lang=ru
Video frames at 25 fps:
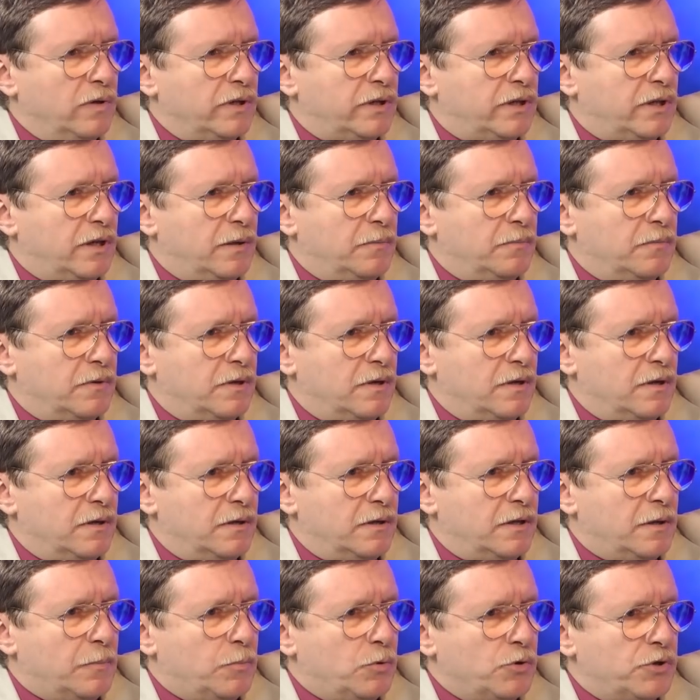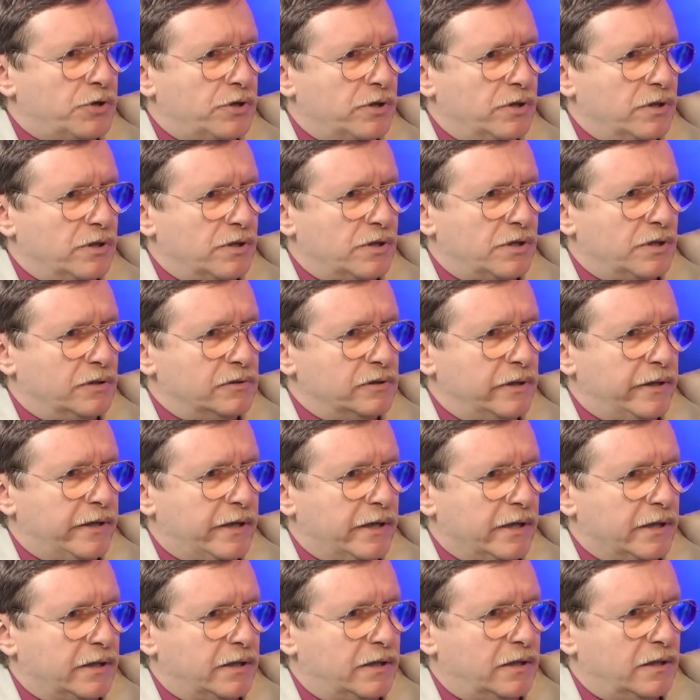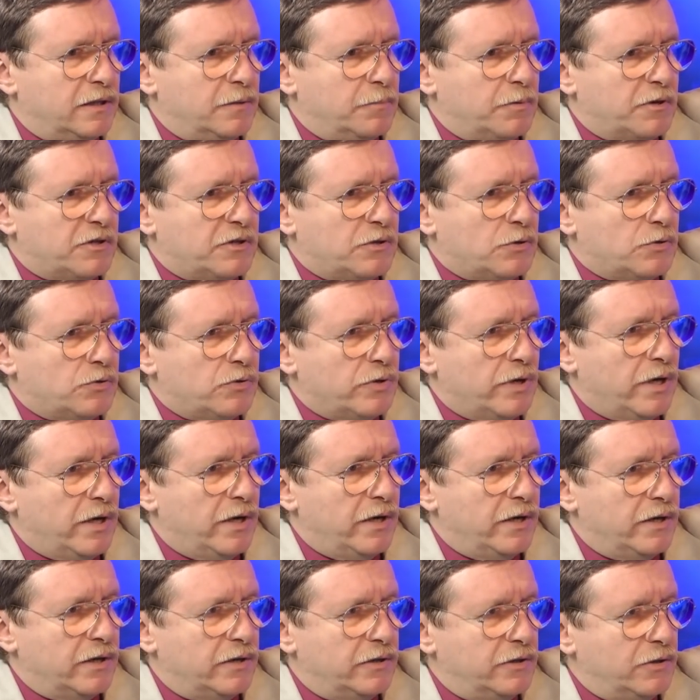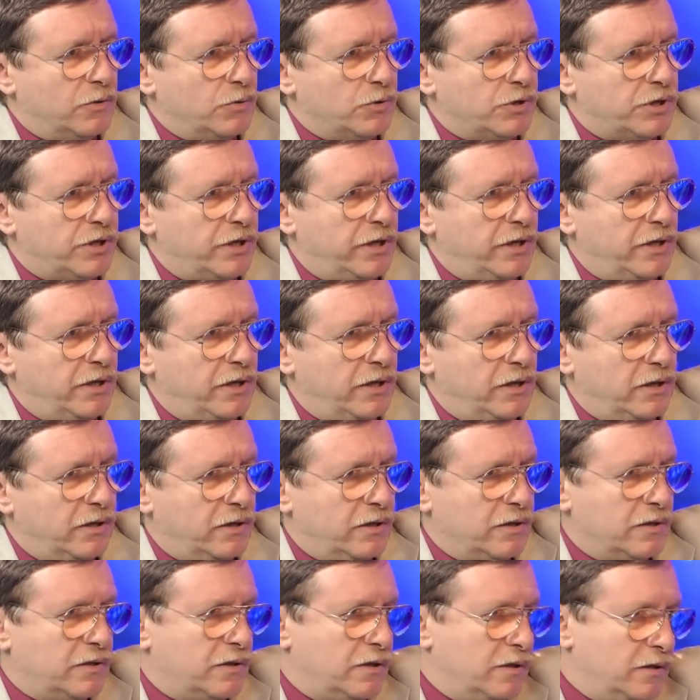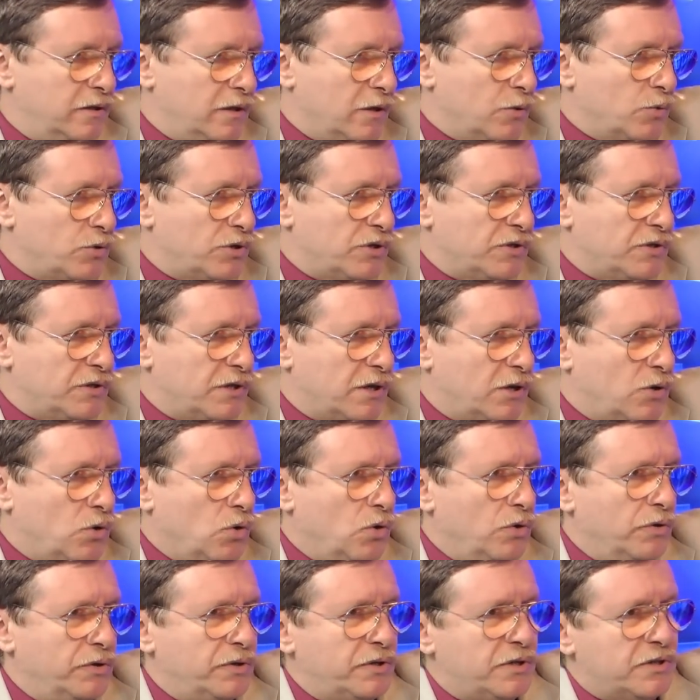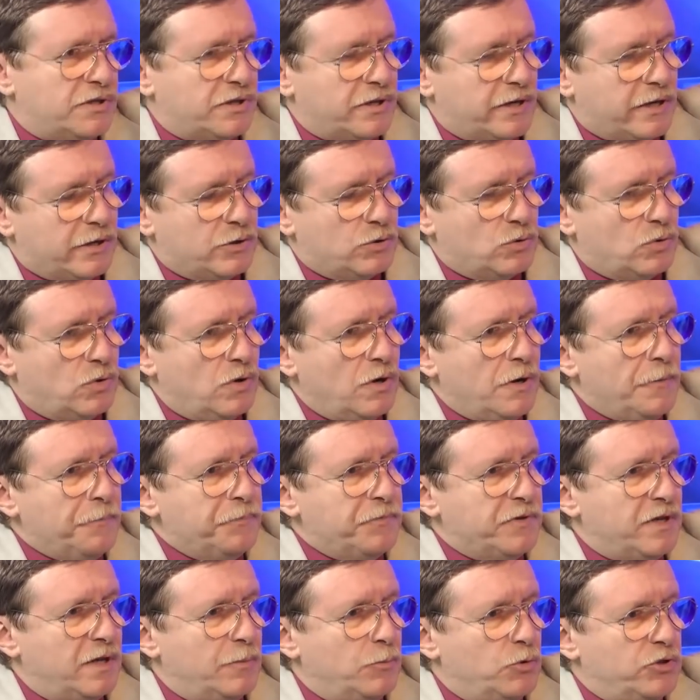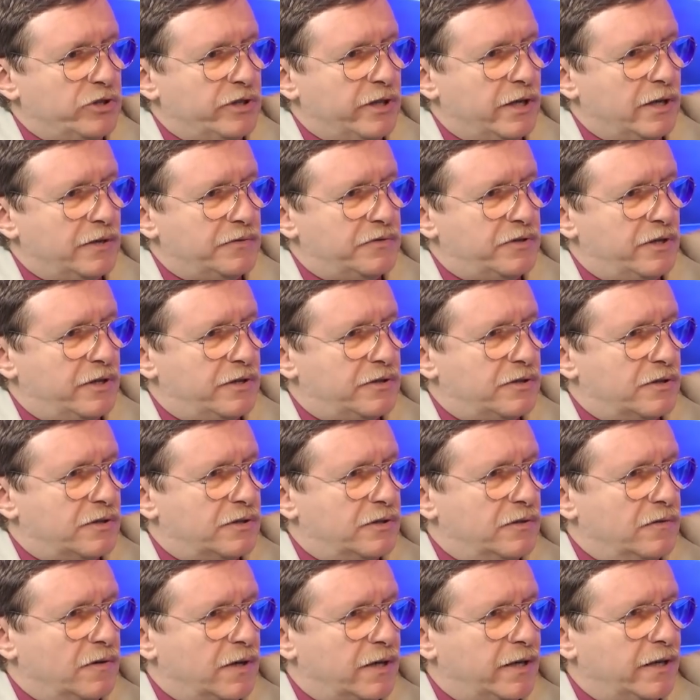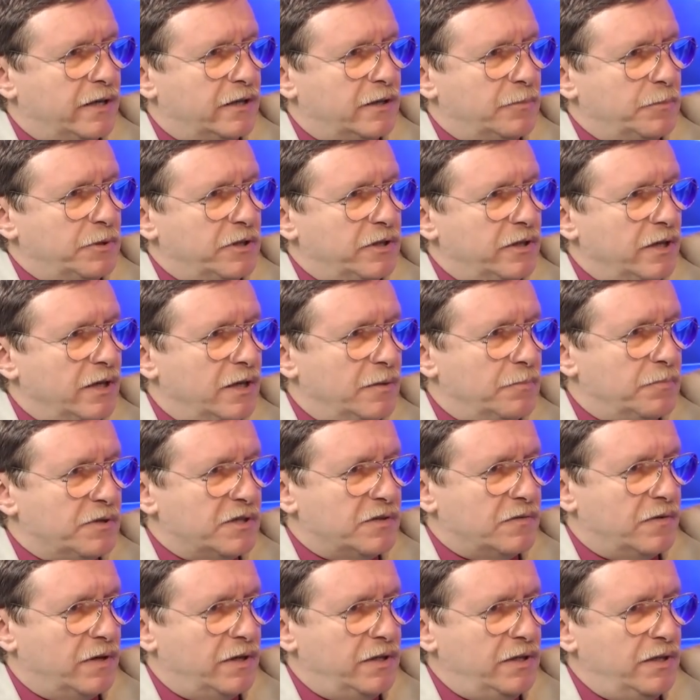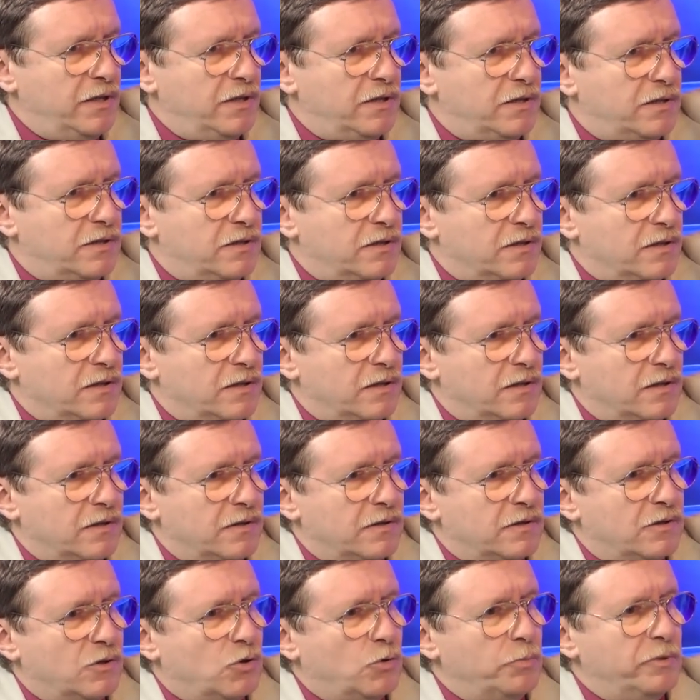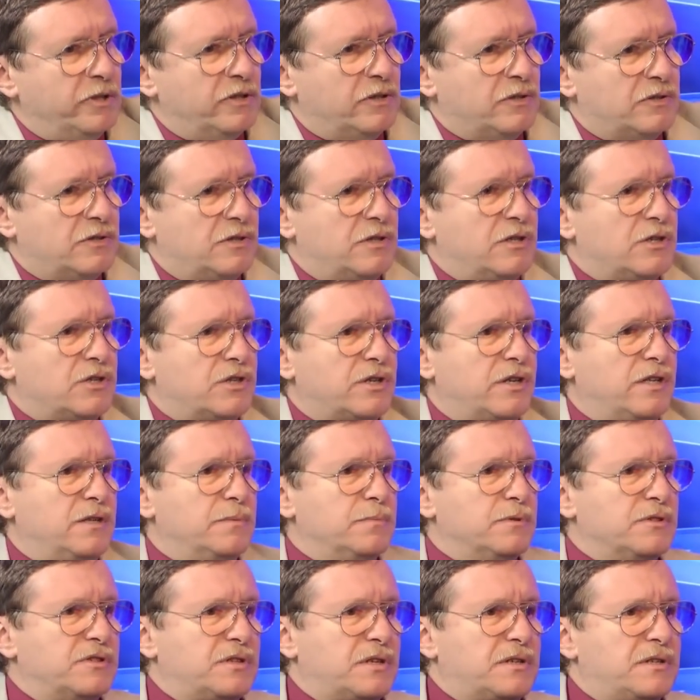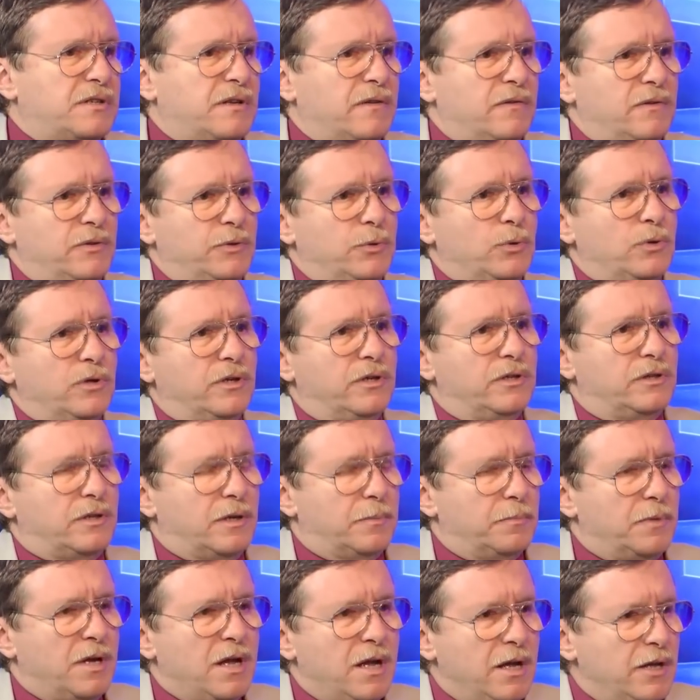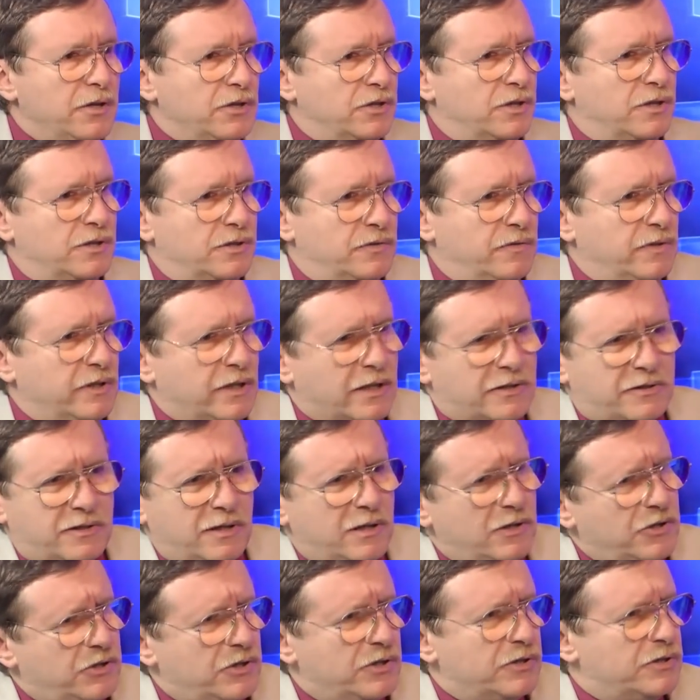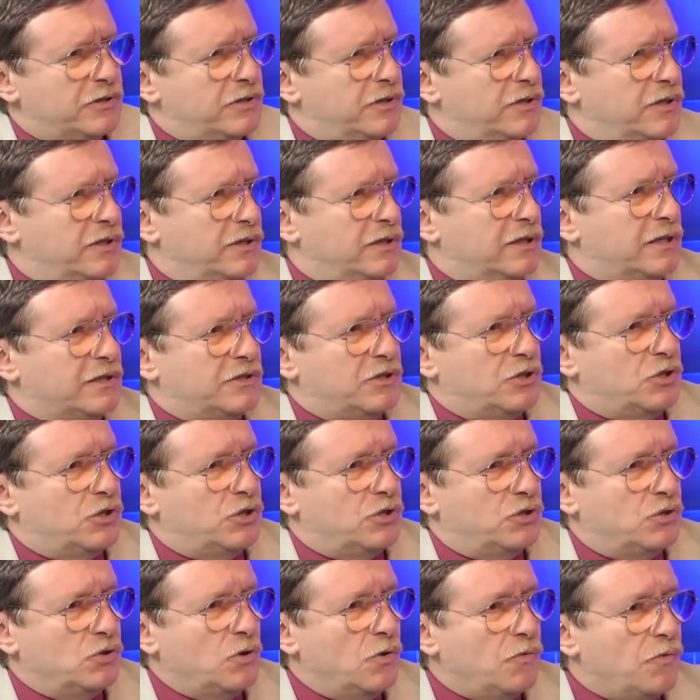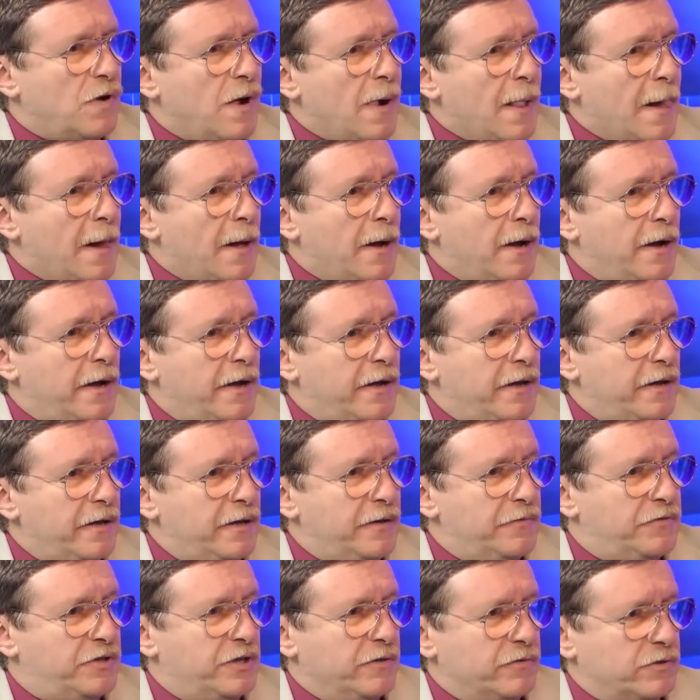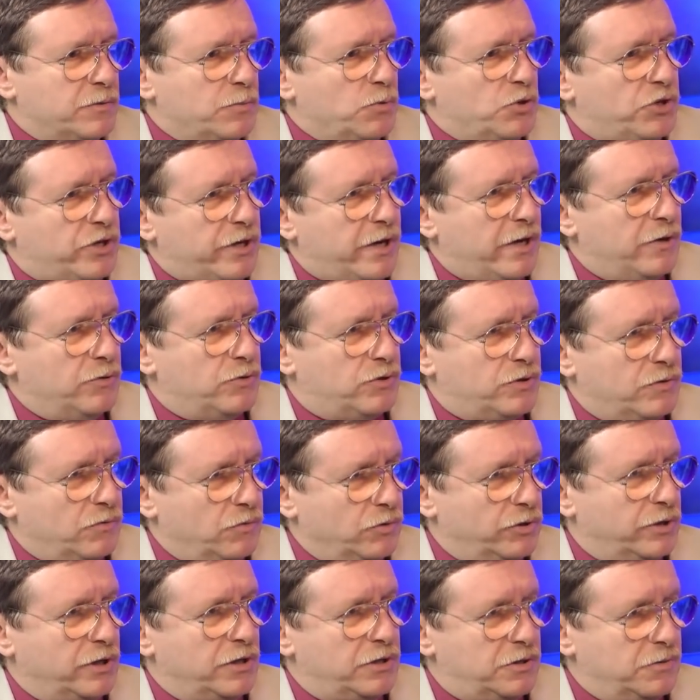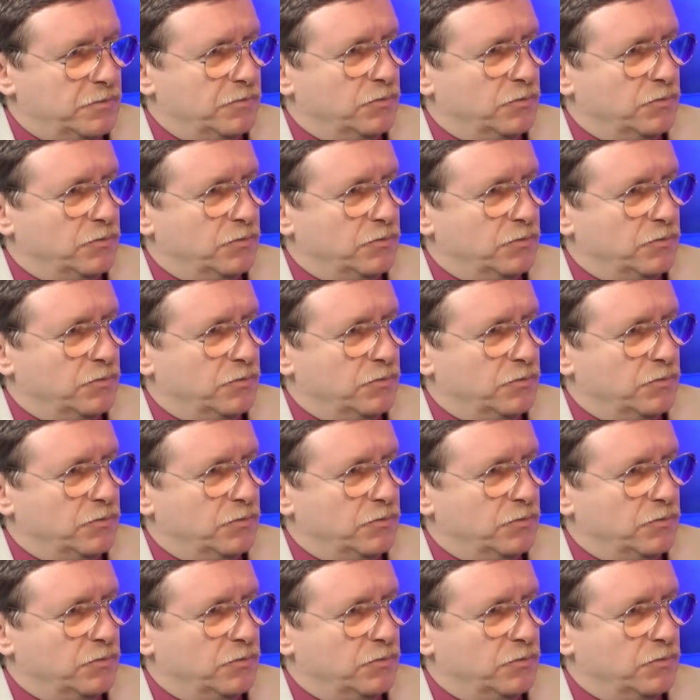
там э, допущены целый ряд э, процессуальных нарушений, так сказать, нарушен закон, не сразу ему не дали встретиться с адвокатом, не дали позвонить, э, документ о задержании был составлен только там через 12 или через 13 часов, э, и все возмущаются вот этим